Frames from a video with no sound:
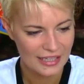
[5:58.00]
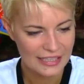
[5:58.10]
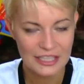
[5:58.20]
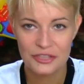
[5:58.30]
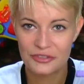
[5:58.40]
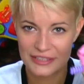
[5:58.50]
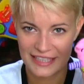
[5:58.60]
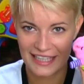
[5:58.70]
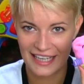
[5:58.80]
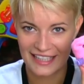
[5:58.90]
jak
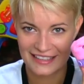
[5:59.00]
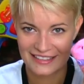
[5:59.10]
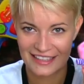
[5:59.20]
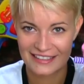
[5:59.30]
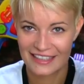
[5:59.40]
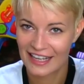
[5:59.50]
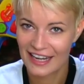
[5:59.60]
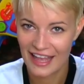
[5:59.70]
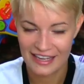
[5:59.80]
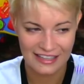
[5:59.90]
świnka, jak taka
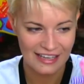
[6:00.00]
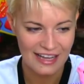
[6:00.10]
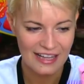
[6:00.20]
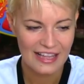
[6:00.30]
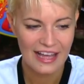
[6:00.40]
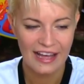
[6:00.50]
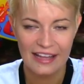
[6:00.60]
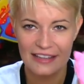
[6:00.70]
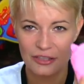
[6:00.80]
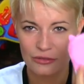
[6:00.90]
lalka,
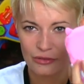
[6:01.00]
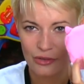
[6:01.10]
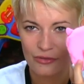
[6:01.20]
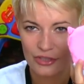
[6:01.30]
ale tą drugą